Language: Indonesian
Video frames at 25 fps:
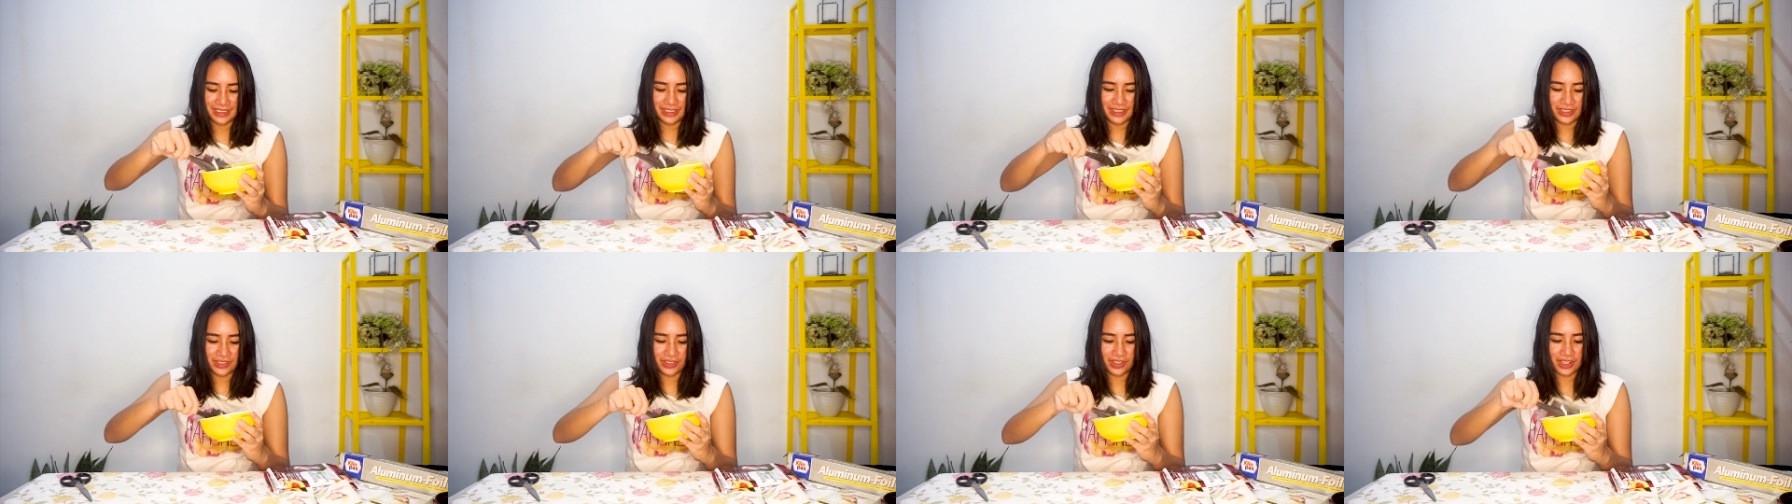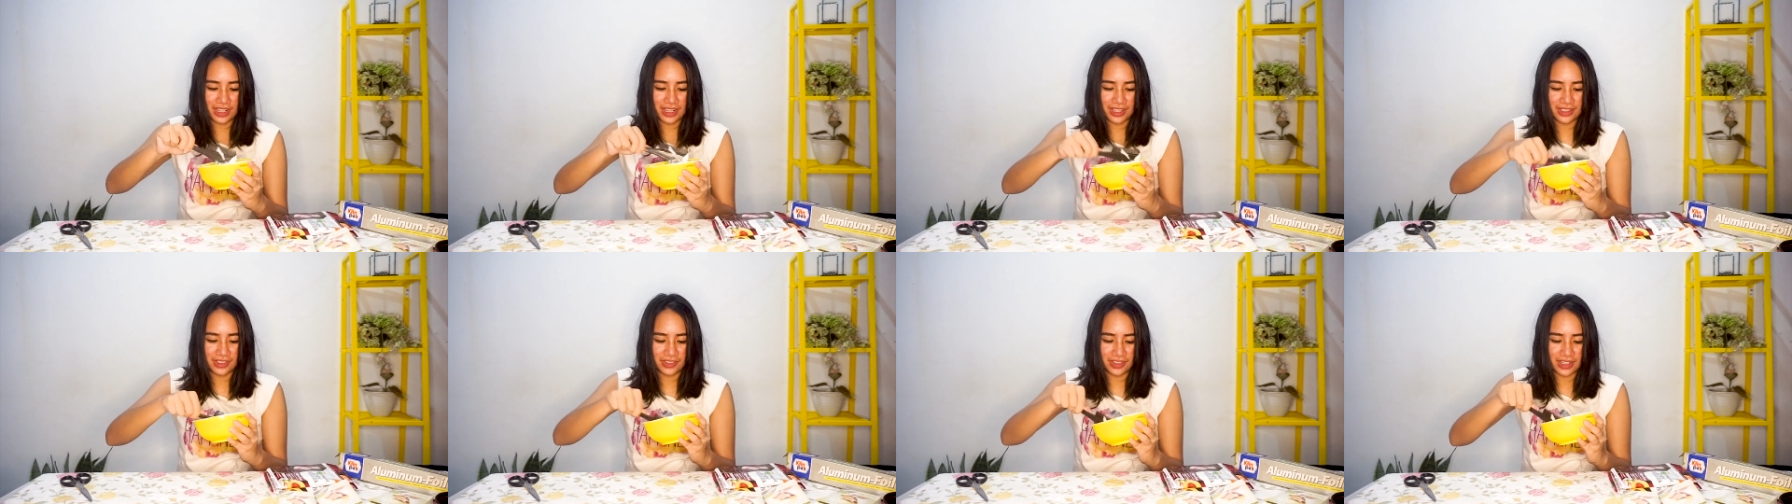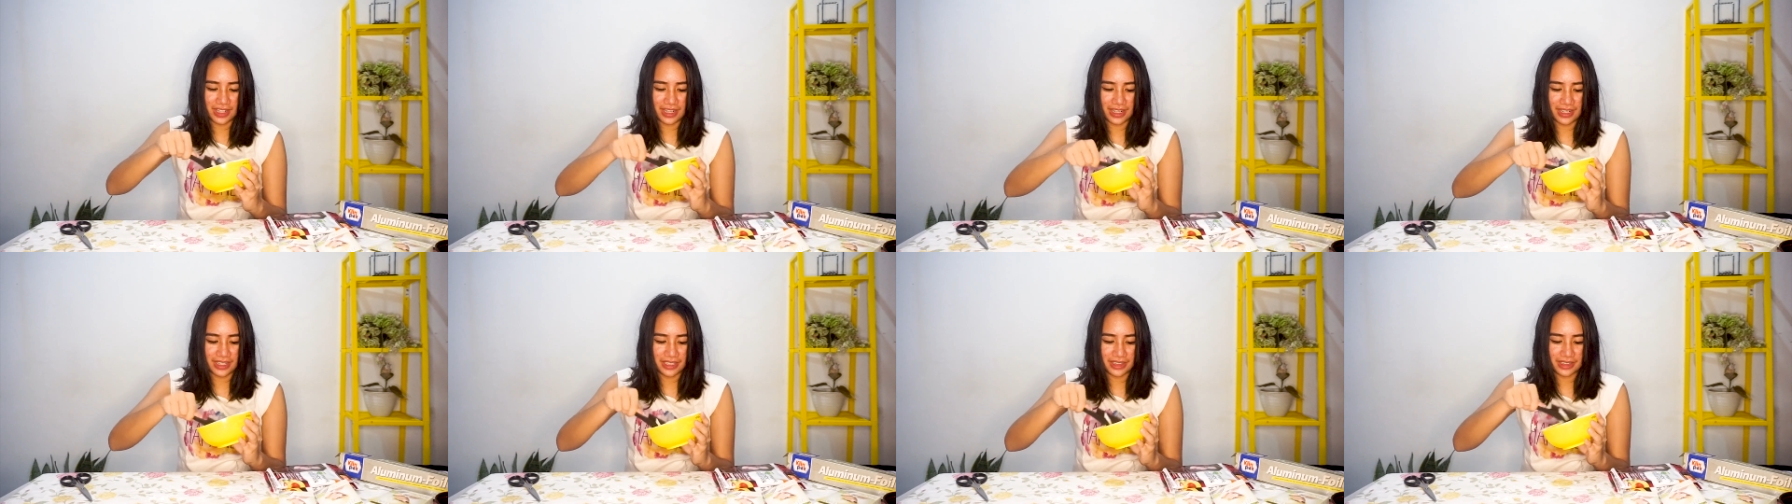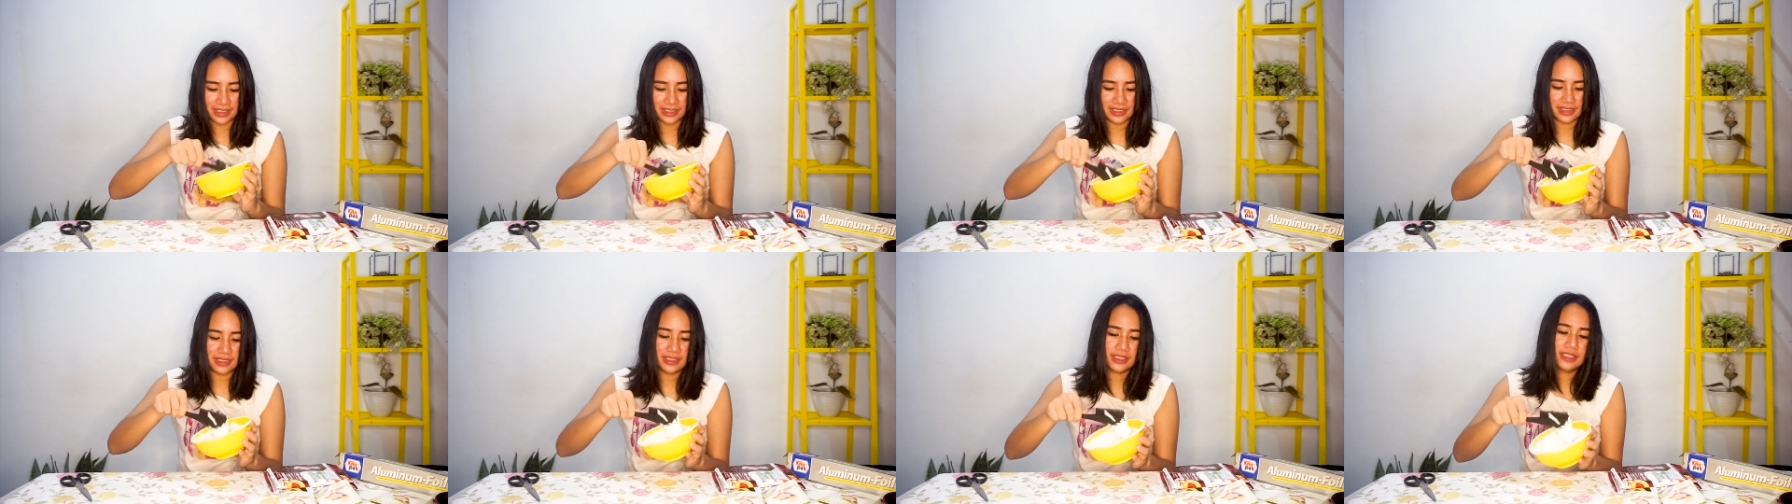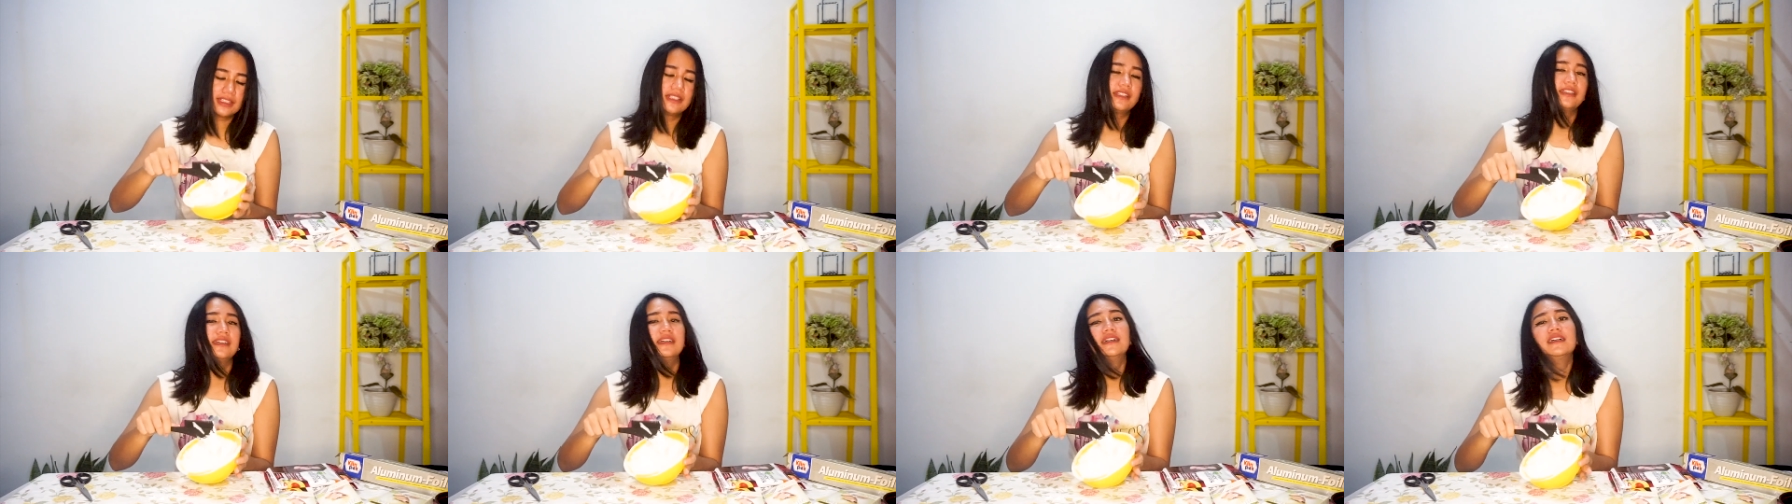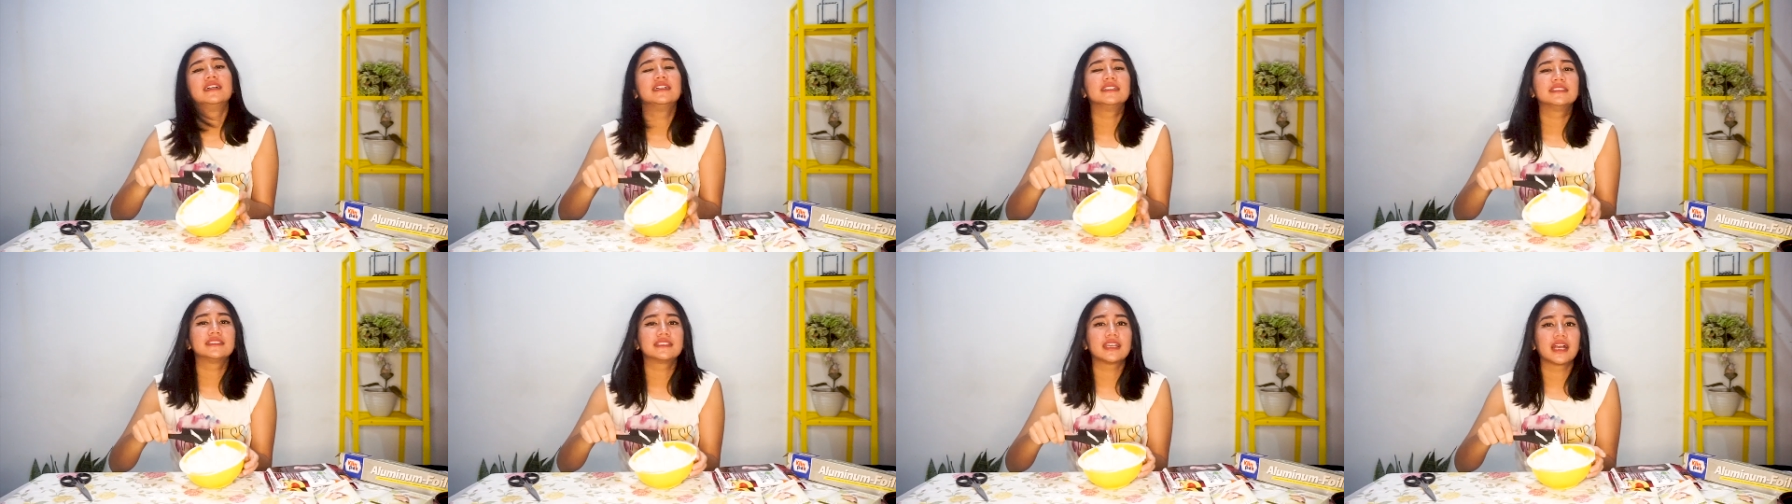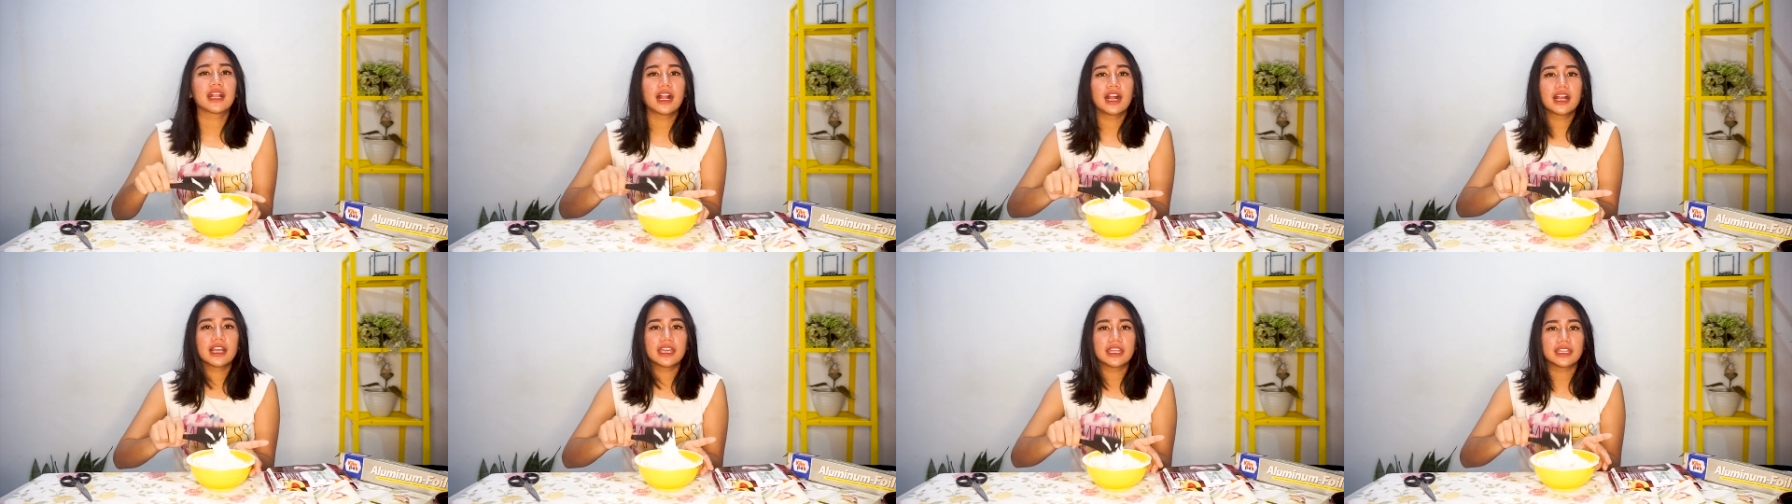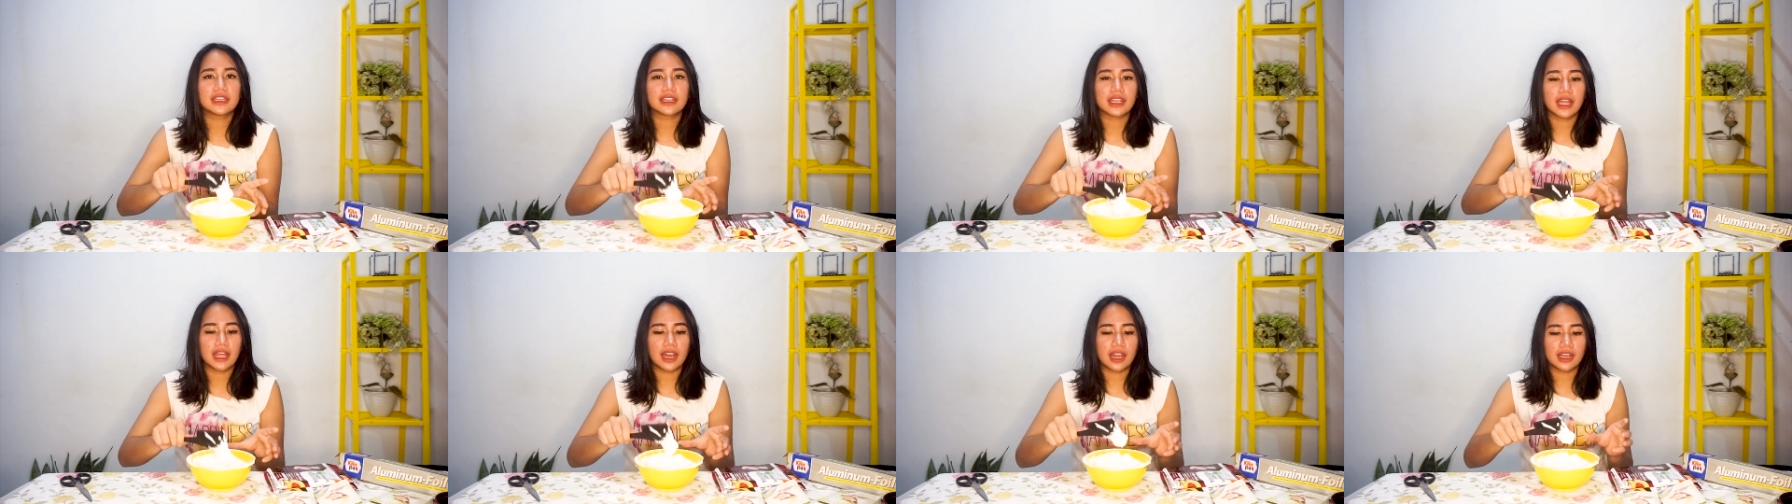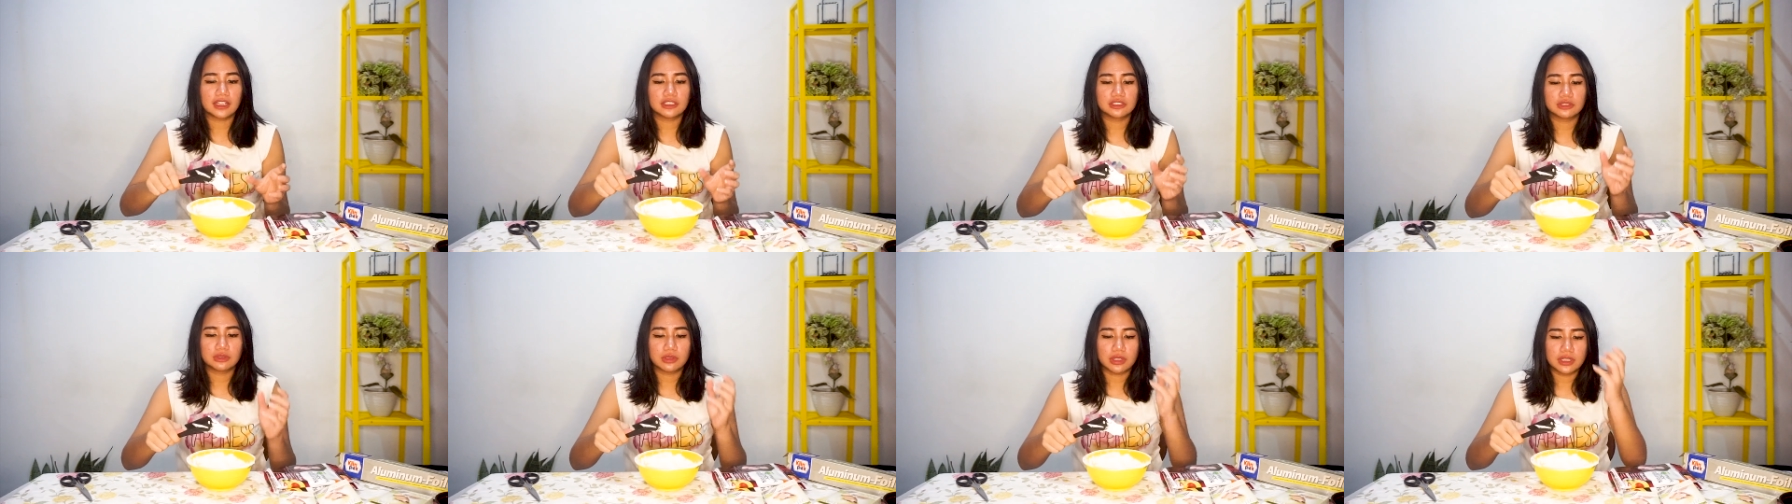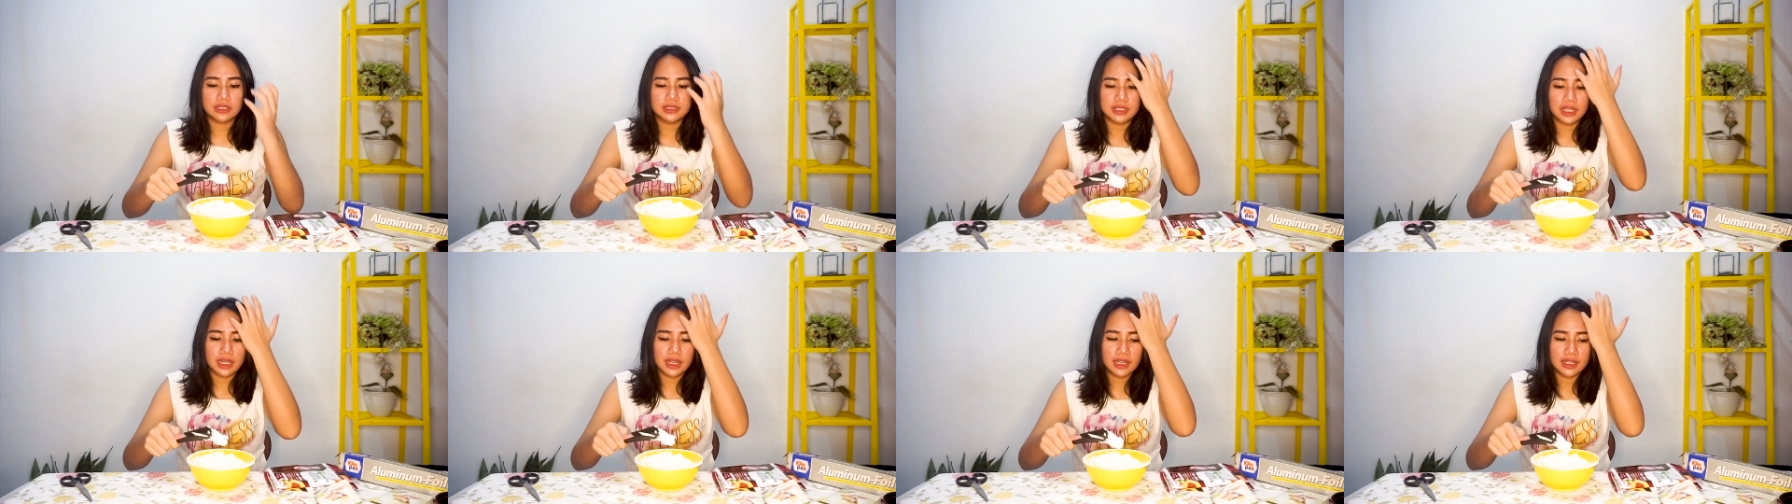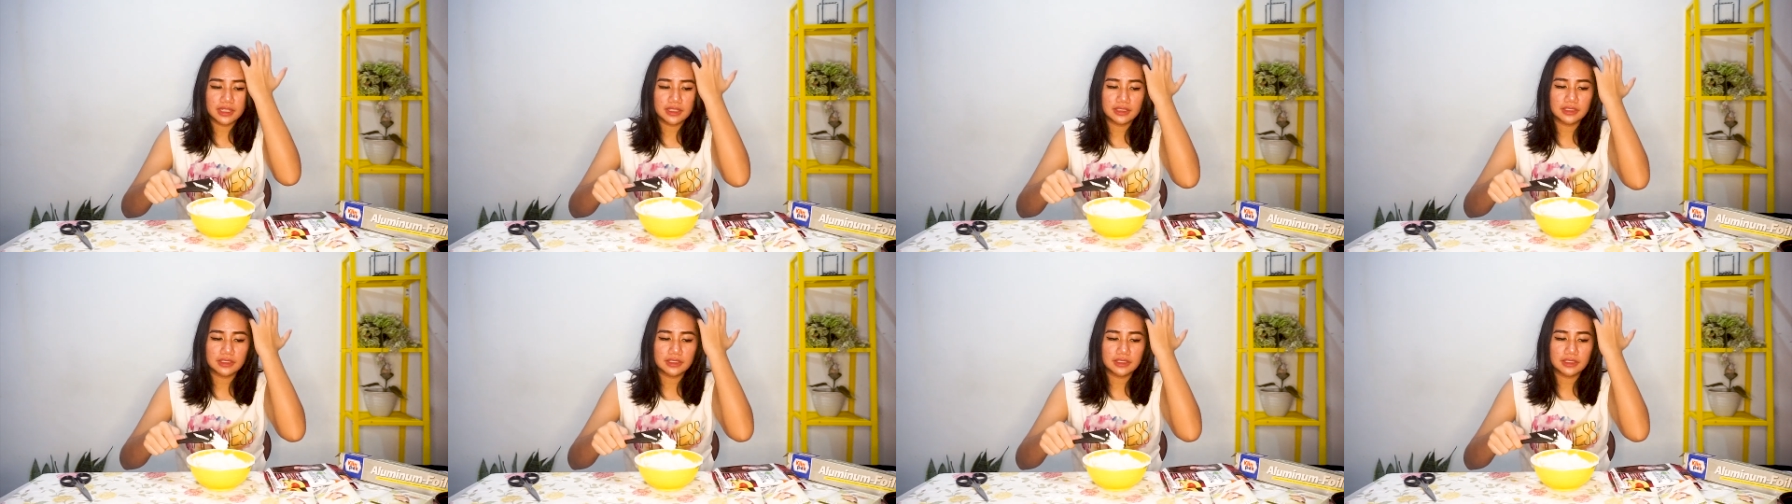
alright alright sekarang kita langsung aja